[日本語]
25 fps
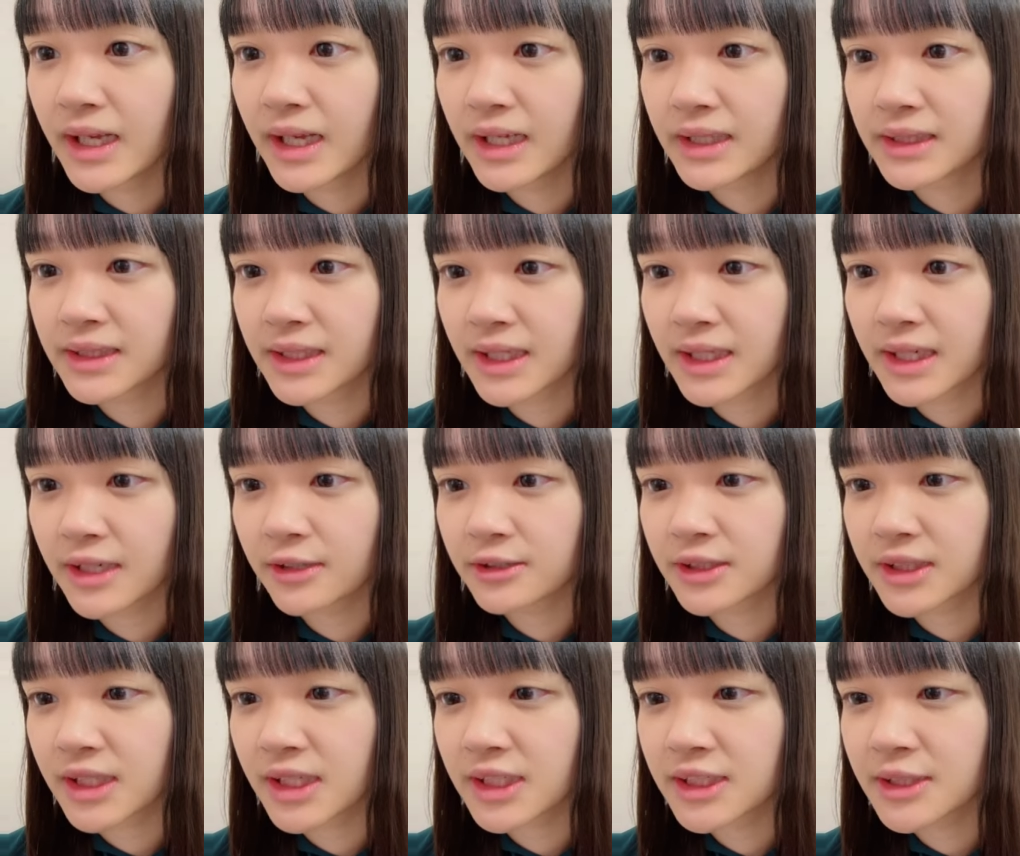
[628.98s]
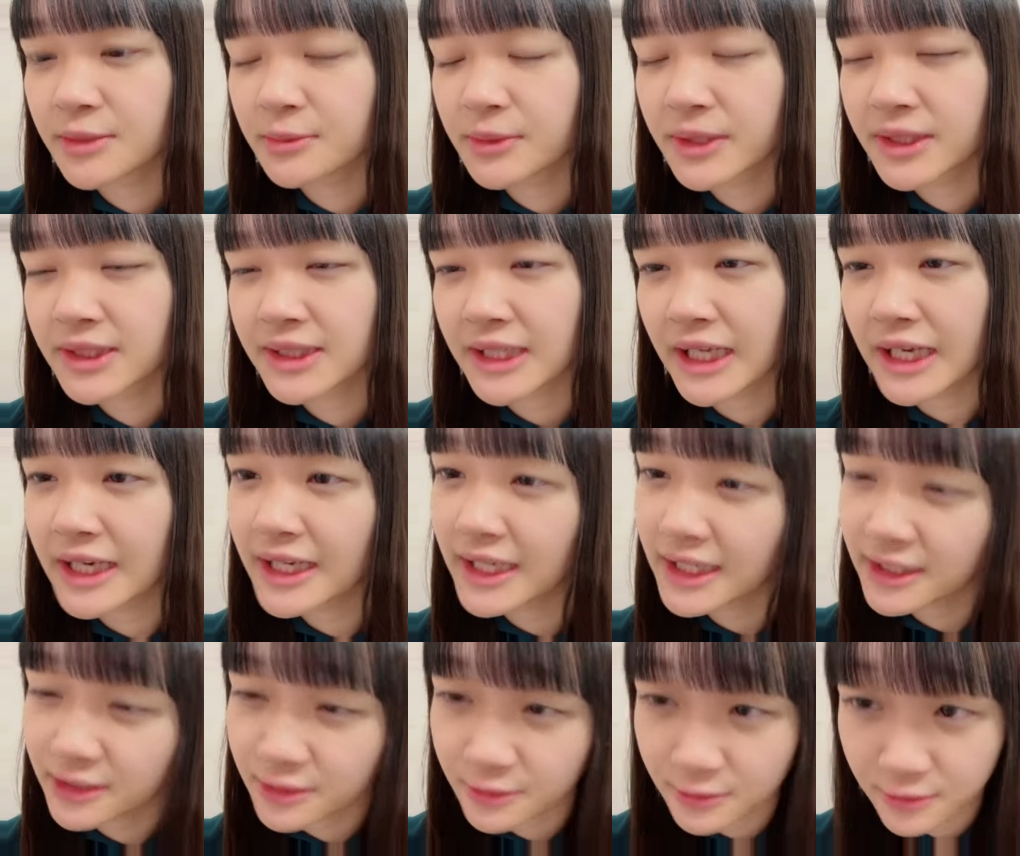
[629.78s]
朝からお疲れ様ですあり
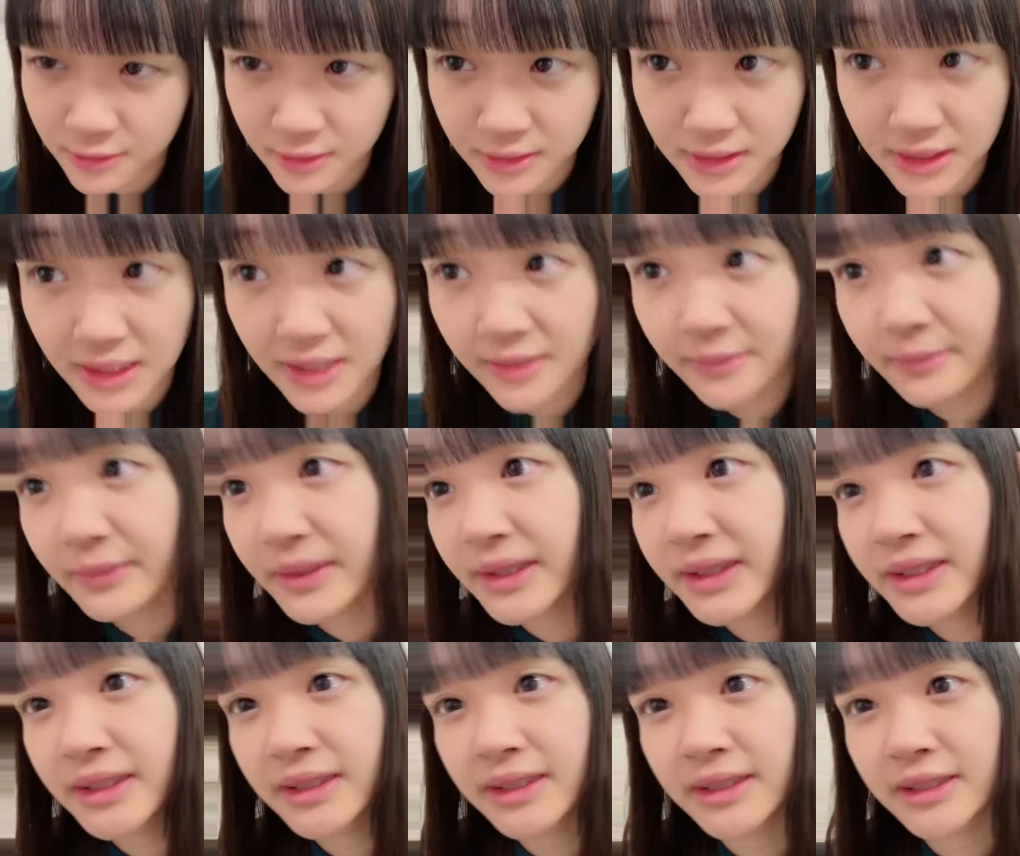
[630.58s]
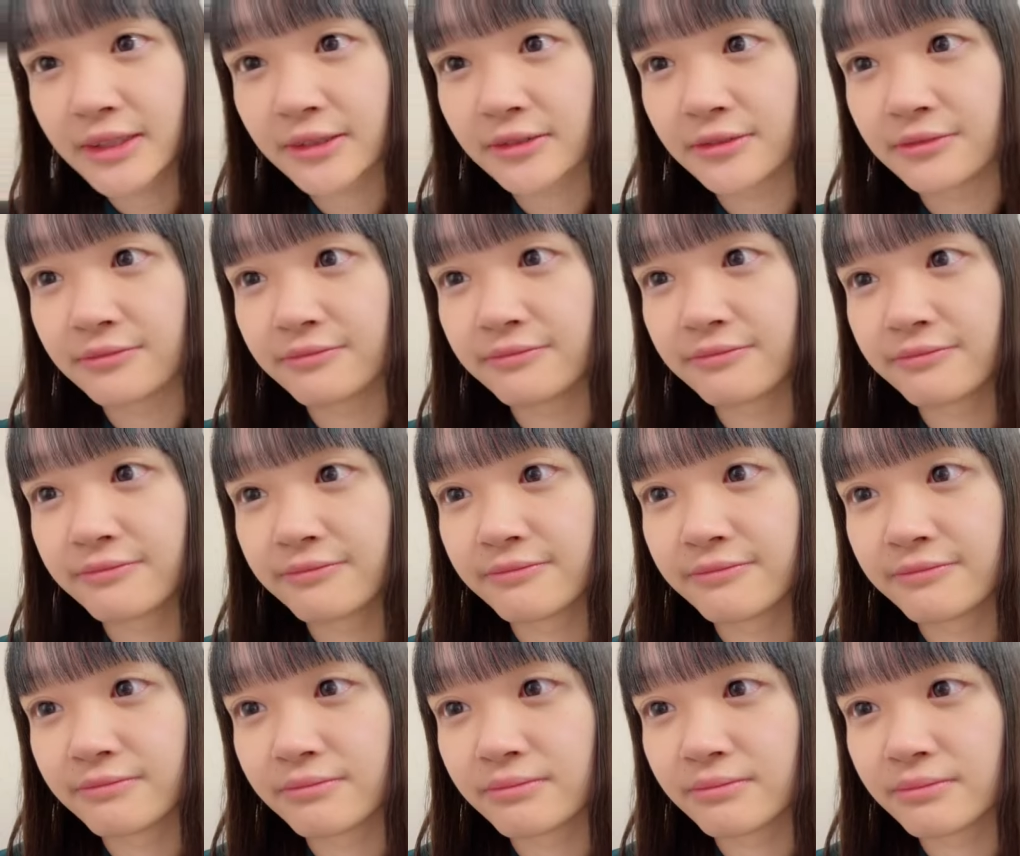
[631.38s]
がとうございます
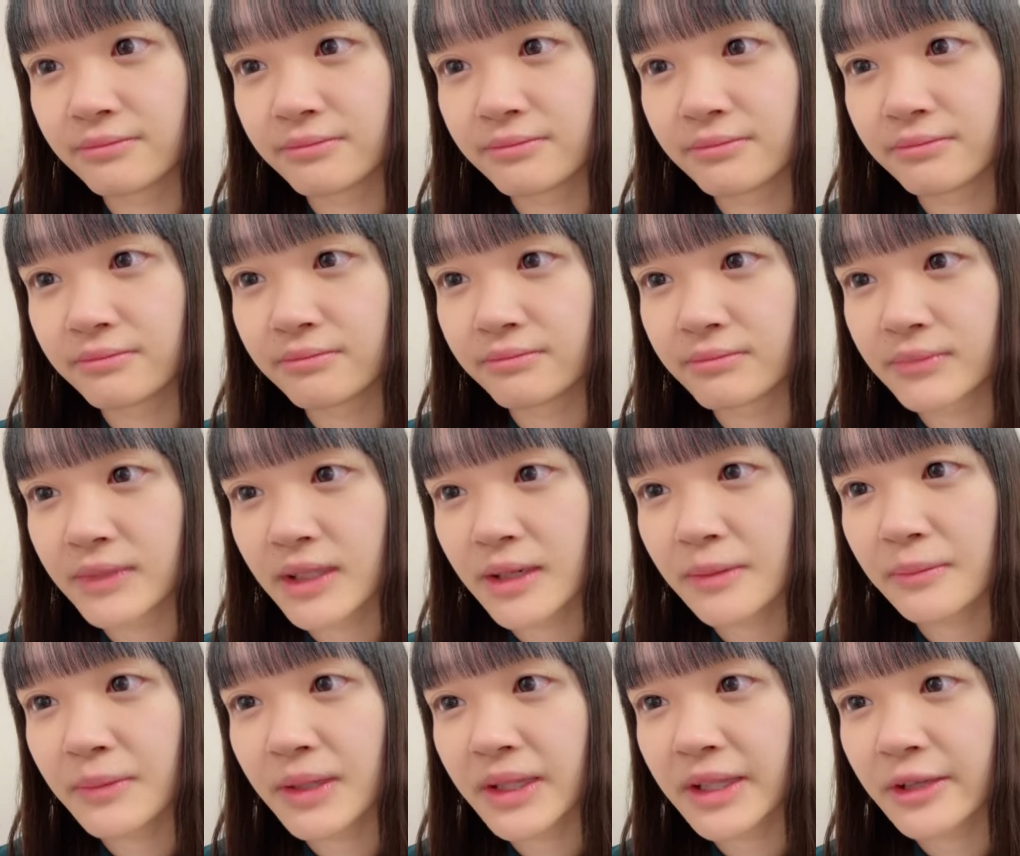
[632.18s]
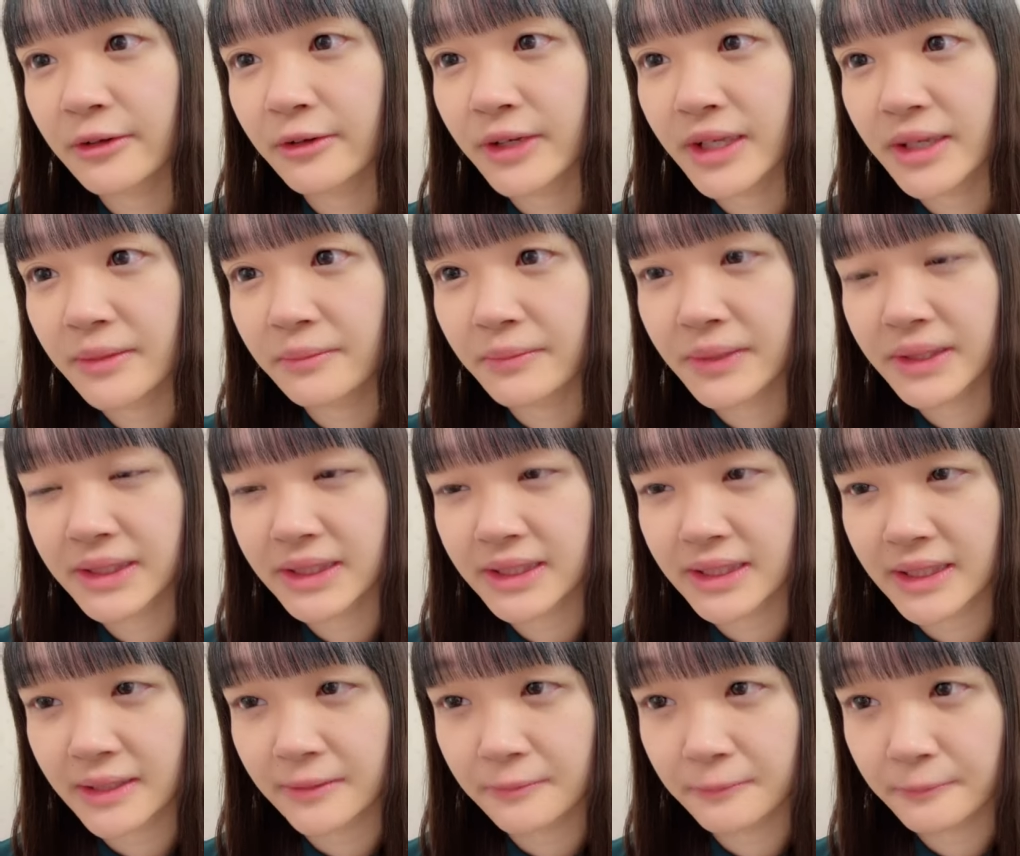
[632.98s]
頑張っておきまし
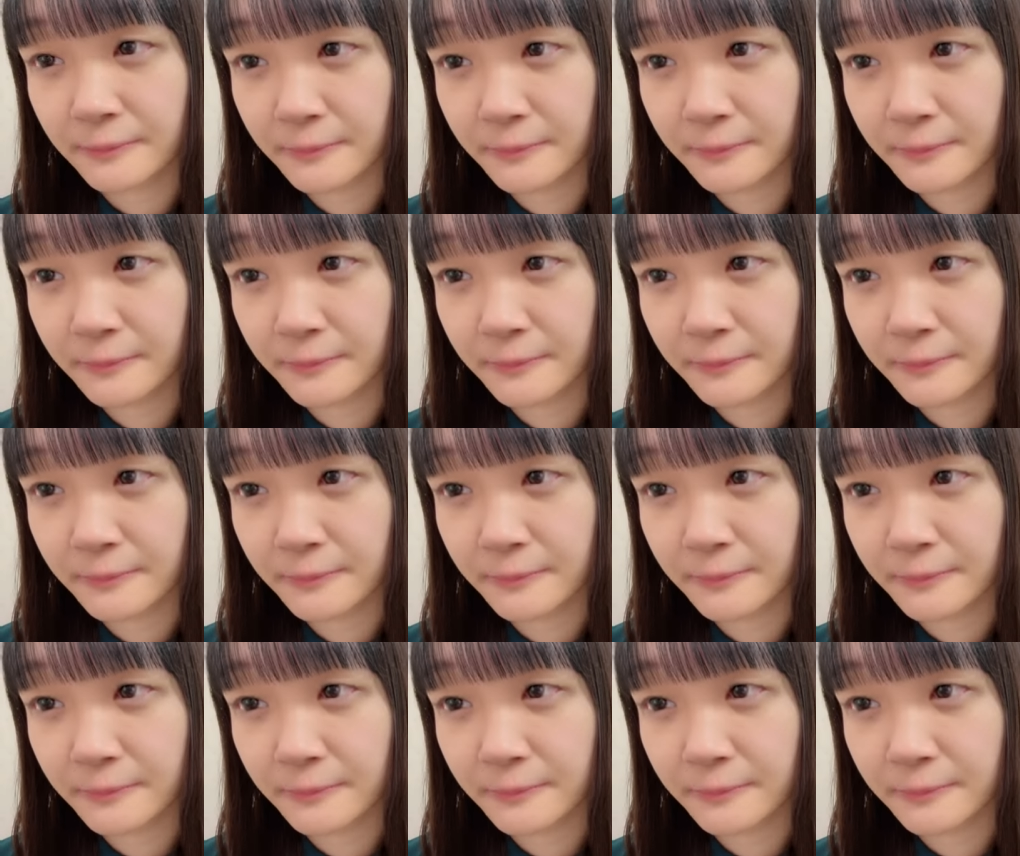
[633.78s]
た